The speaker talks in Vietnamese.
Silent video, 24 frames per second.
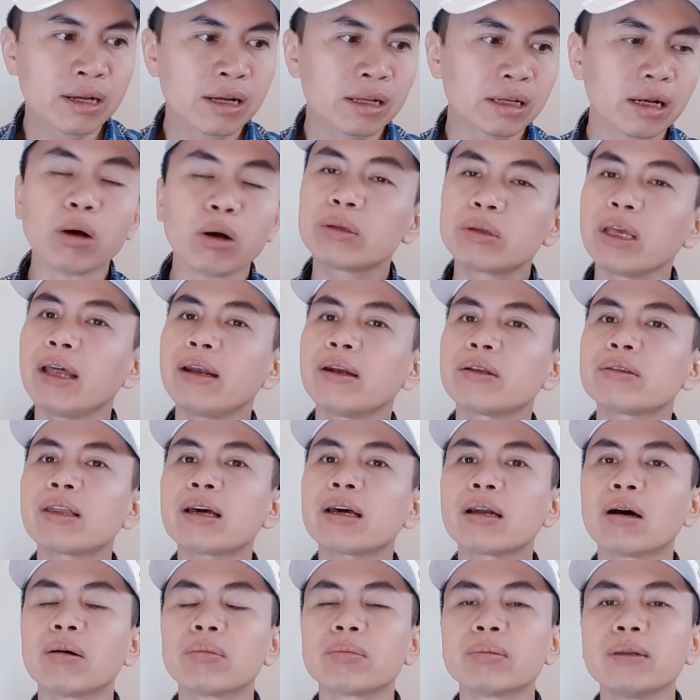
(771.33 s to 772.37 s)
đầu tiên nó
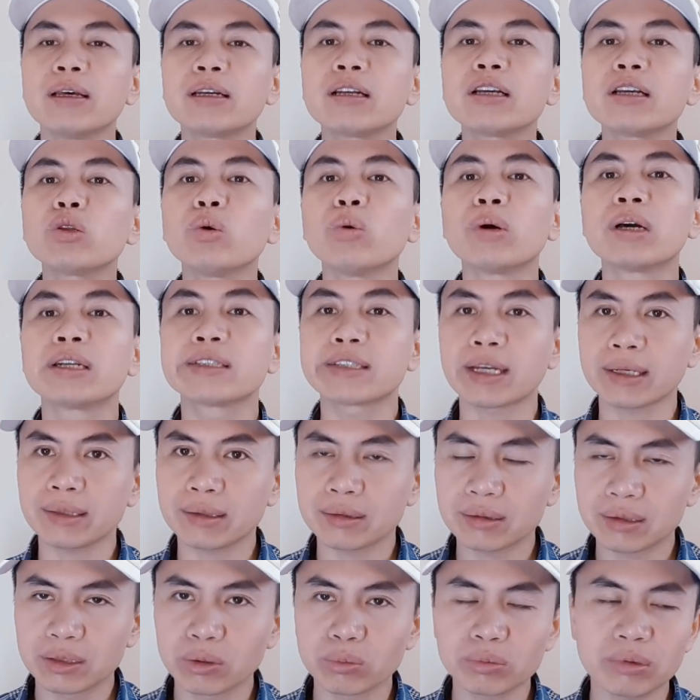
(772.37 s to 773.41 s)
tác động đến cái thu ngân sách
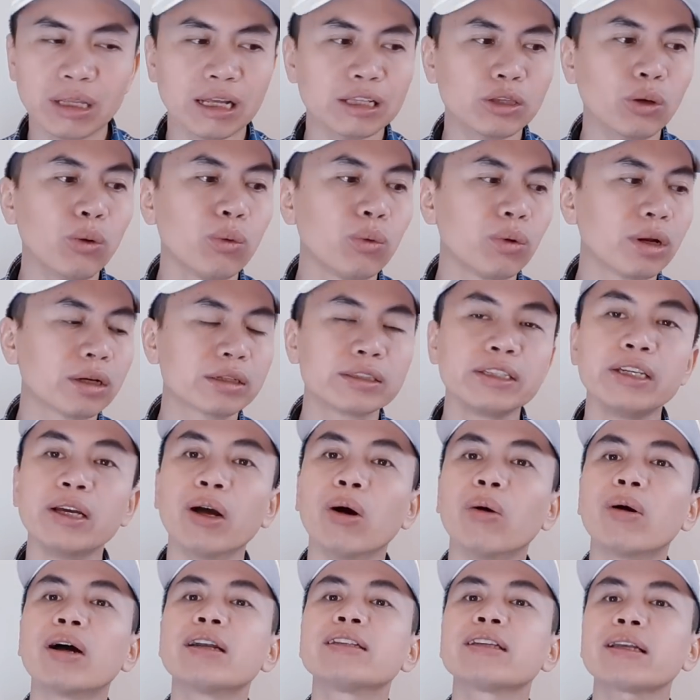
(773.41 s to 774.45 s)
chúng ta thu được
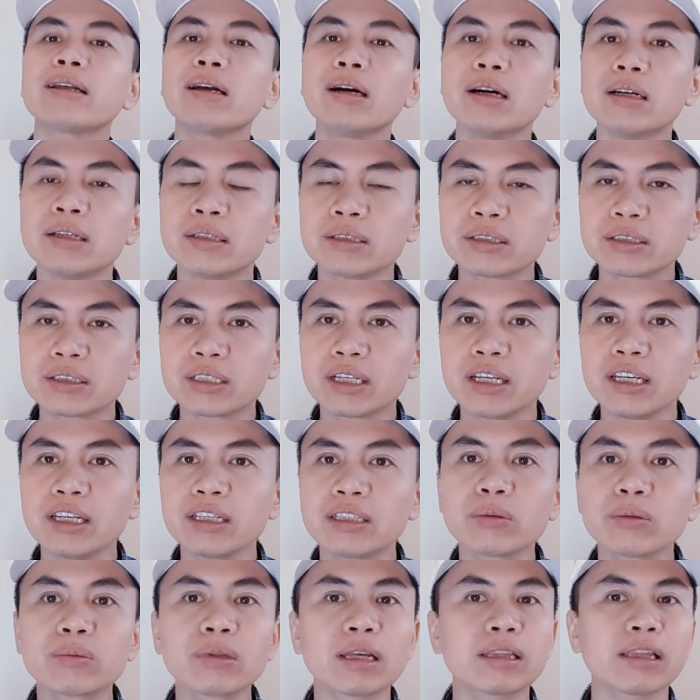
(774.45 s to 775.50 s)
nhiều ngân sách hơn khi
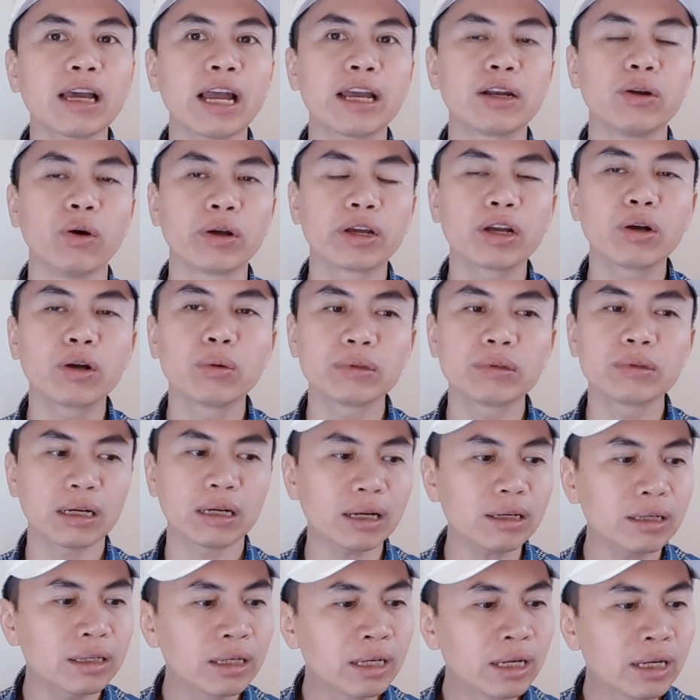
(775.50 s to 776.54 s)
chúng ta thay đổi cái khung giá
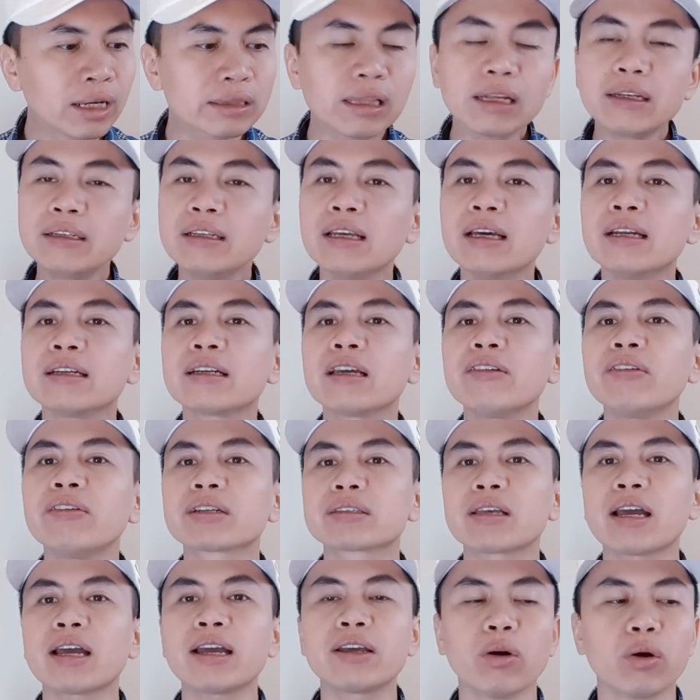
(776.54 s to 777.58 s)
đất tất nhiên cái việc
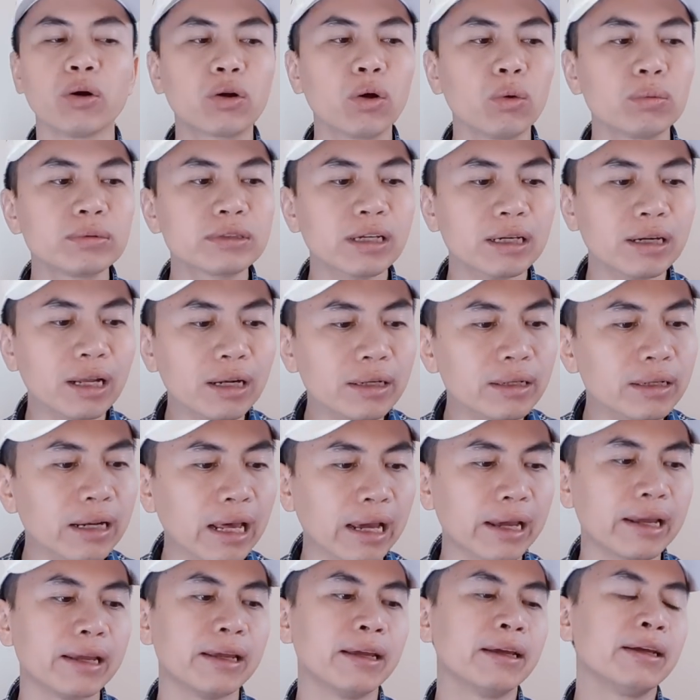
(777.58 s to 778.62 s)
thay đổi khung giá đất
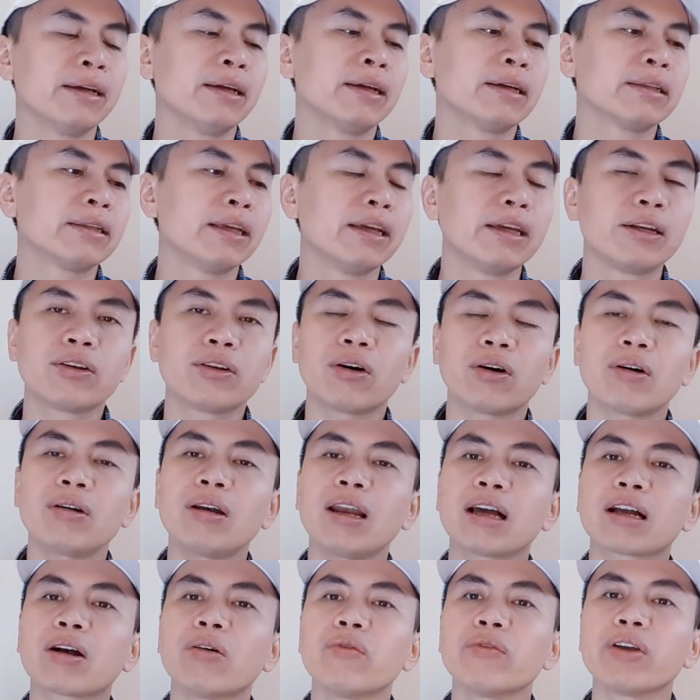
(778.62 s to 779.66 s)
này thì nó
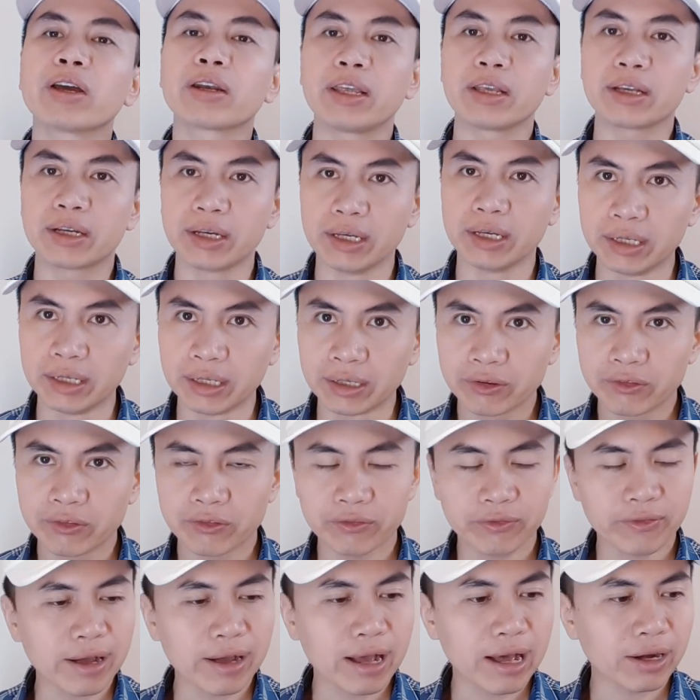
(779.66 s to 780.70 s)
là công việc định kỳ
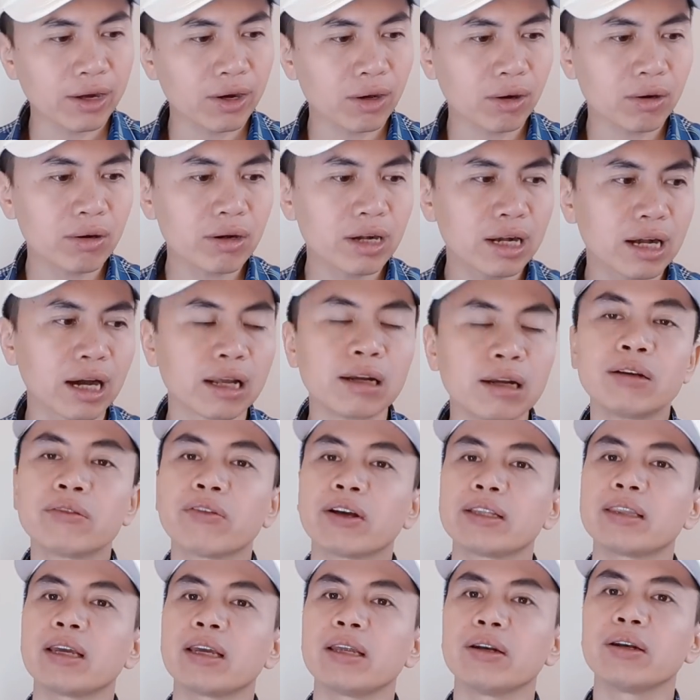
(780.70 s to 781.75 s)
và nó cần
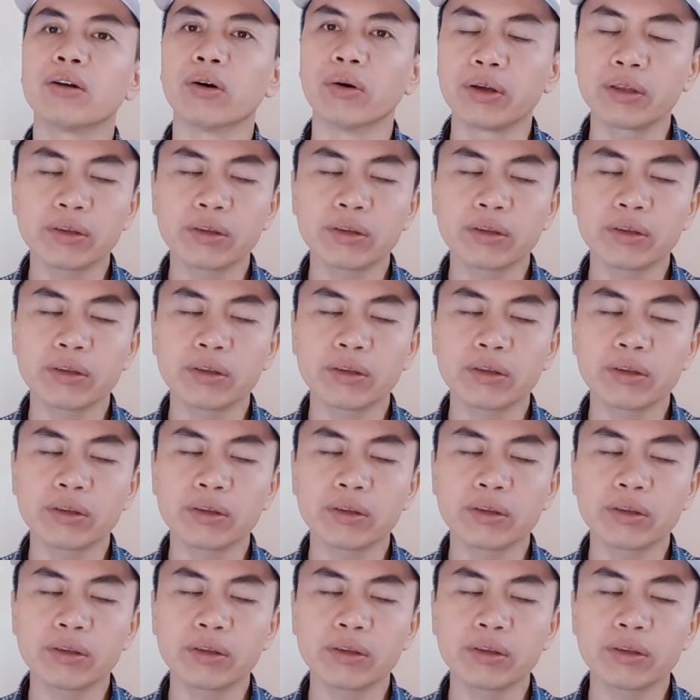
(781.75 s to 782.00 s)
phải thay đổi